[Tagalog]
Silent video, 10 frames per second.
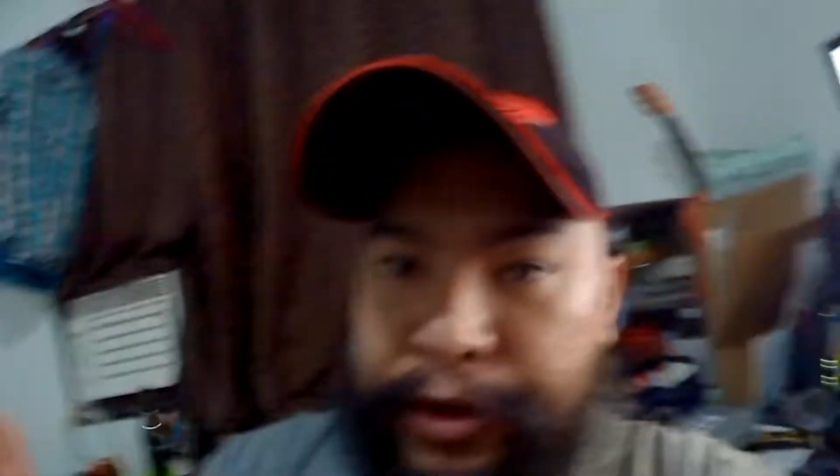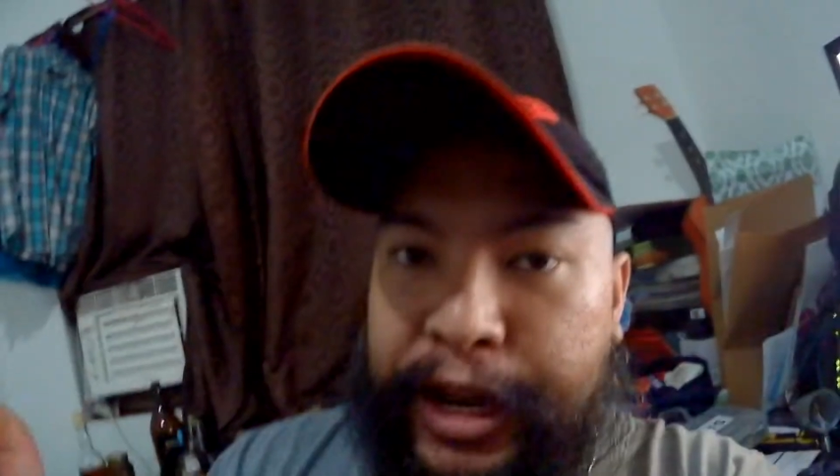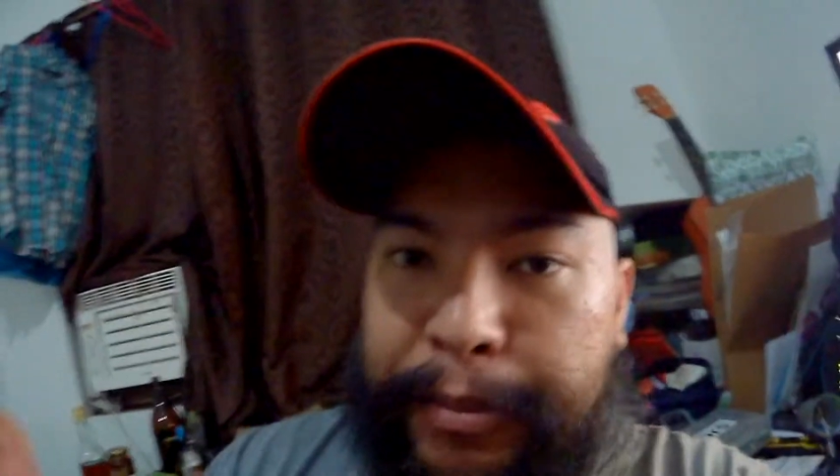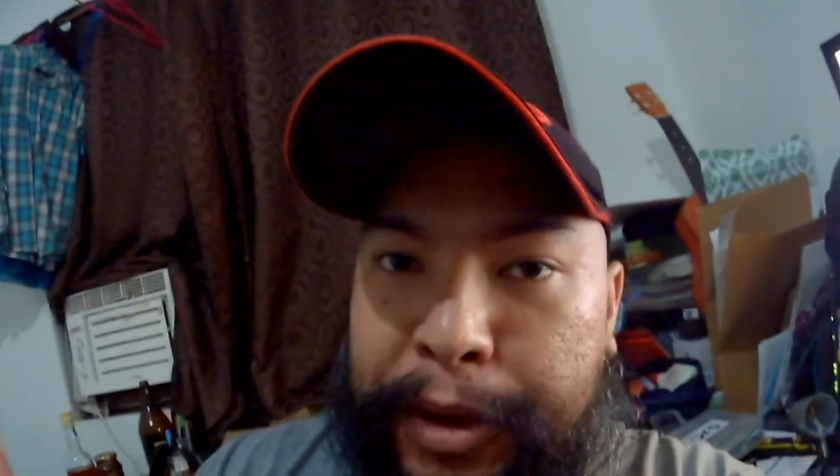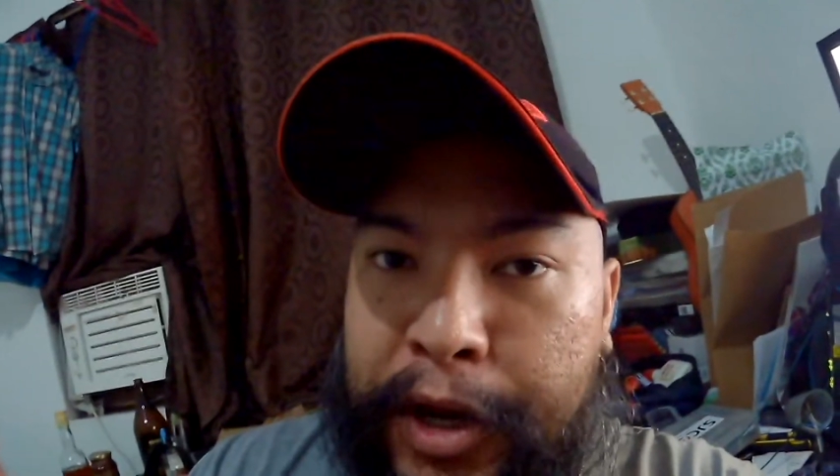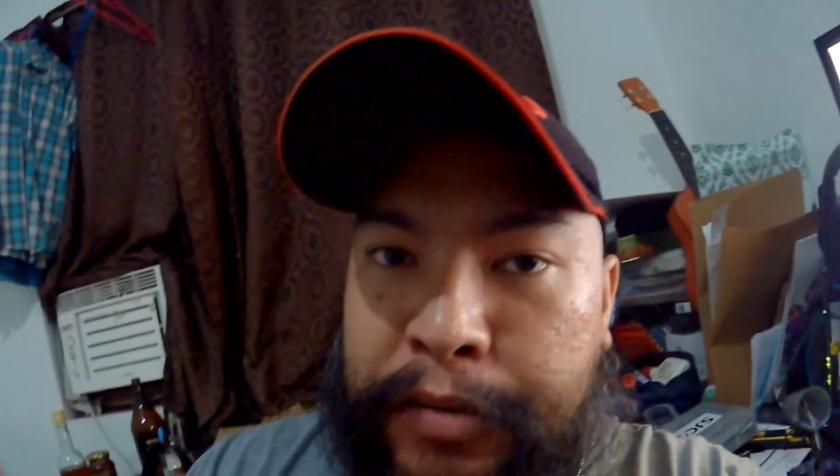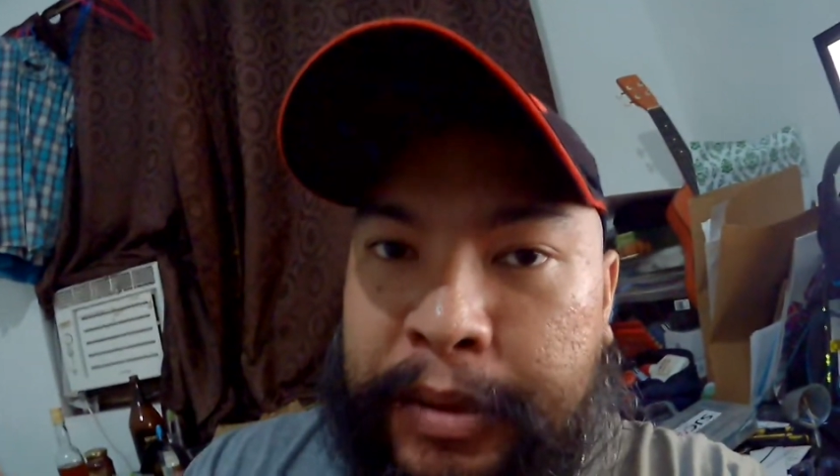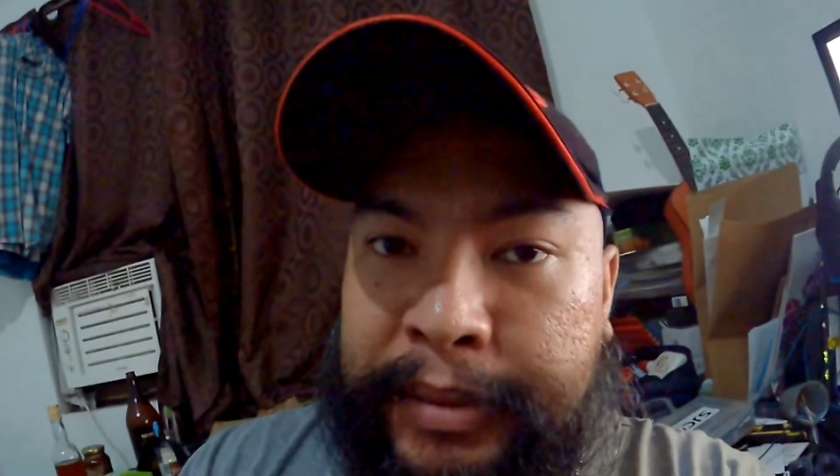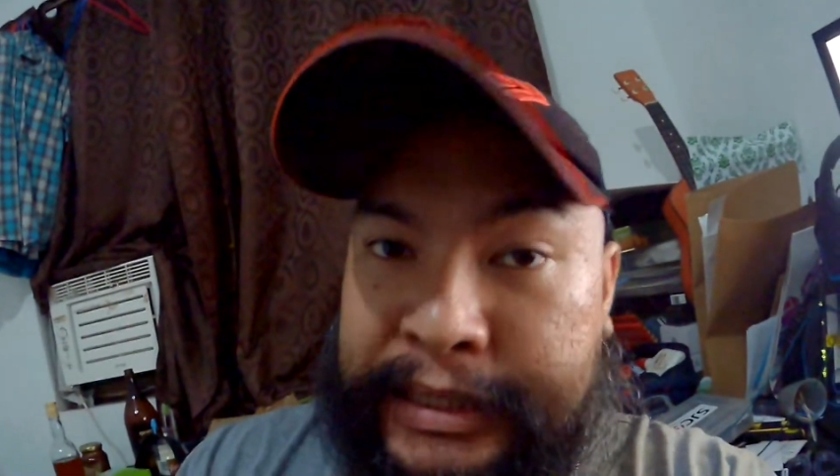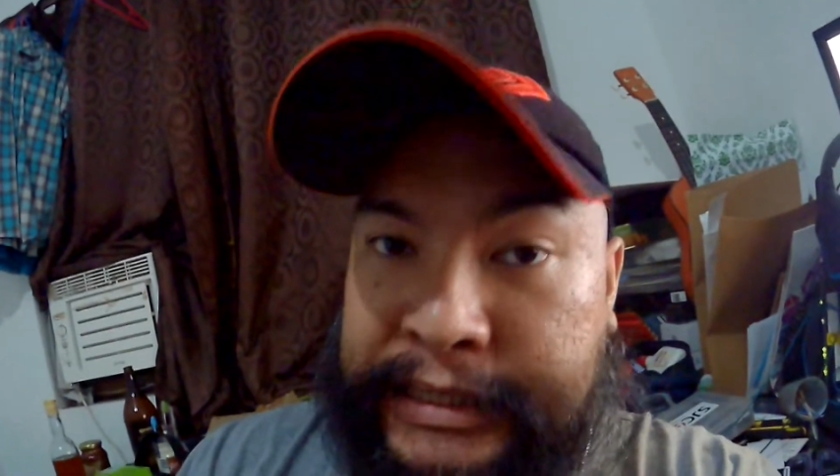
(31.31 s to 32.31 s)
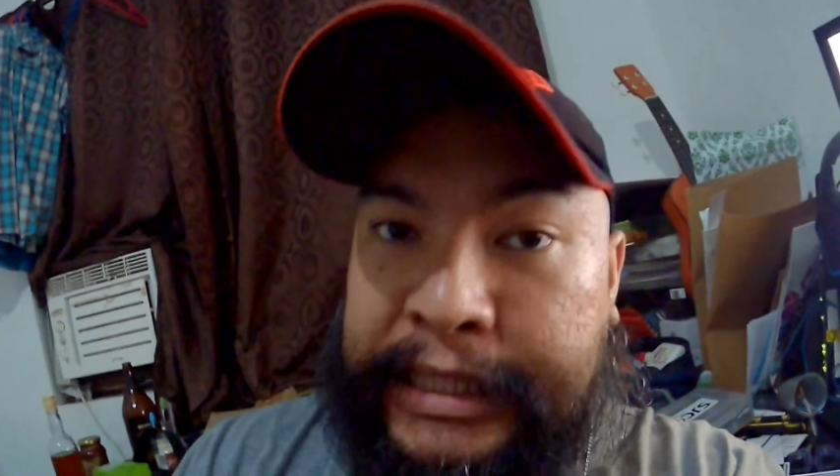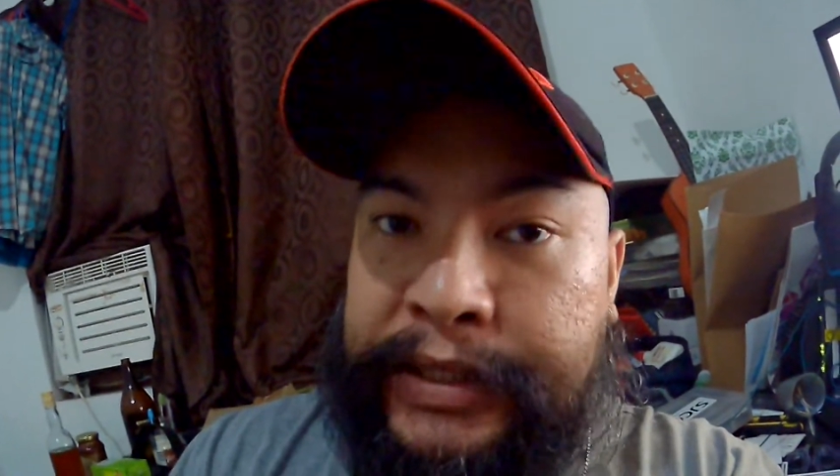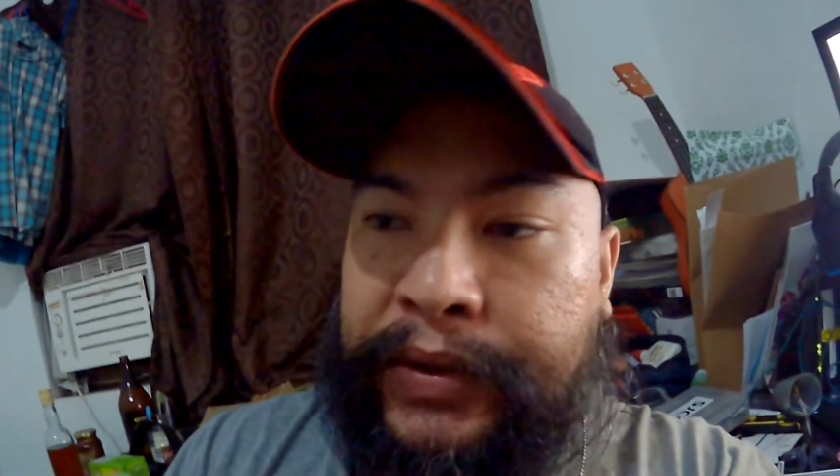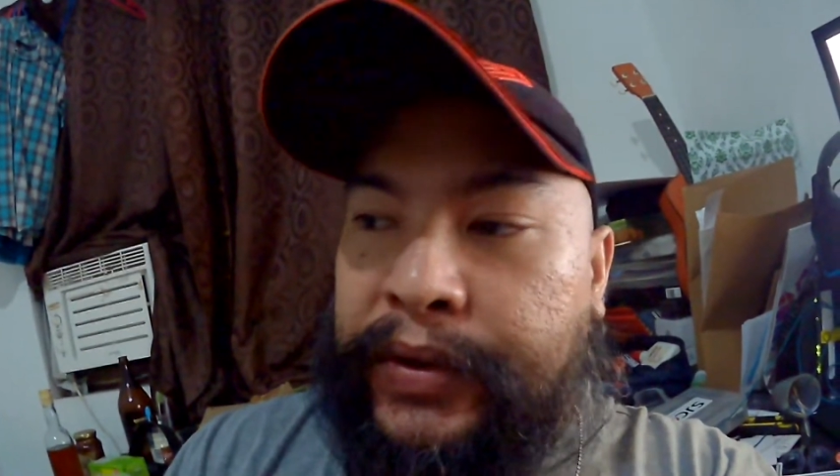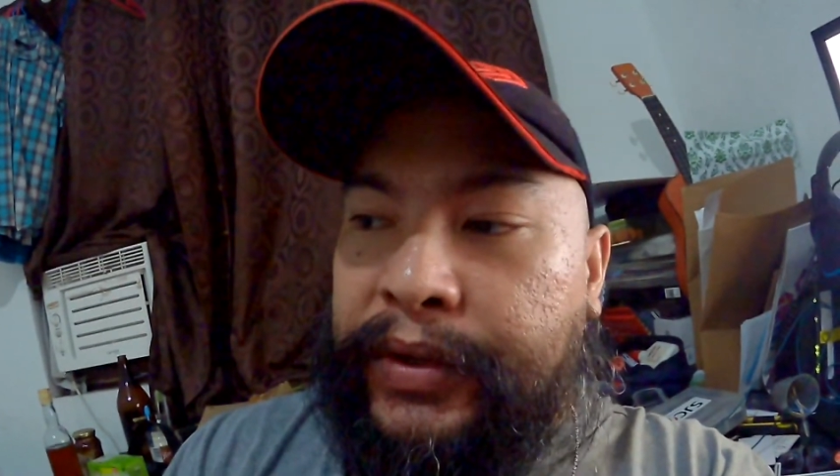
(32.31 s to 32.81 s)
number lumabas
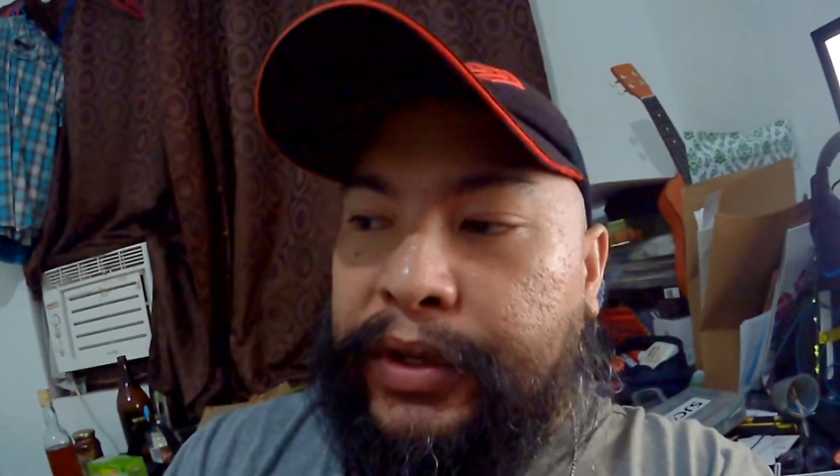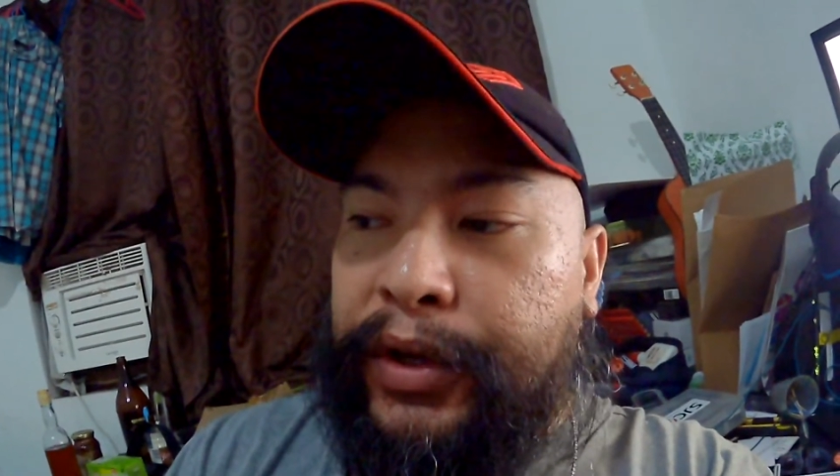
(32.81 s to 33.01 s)
dito,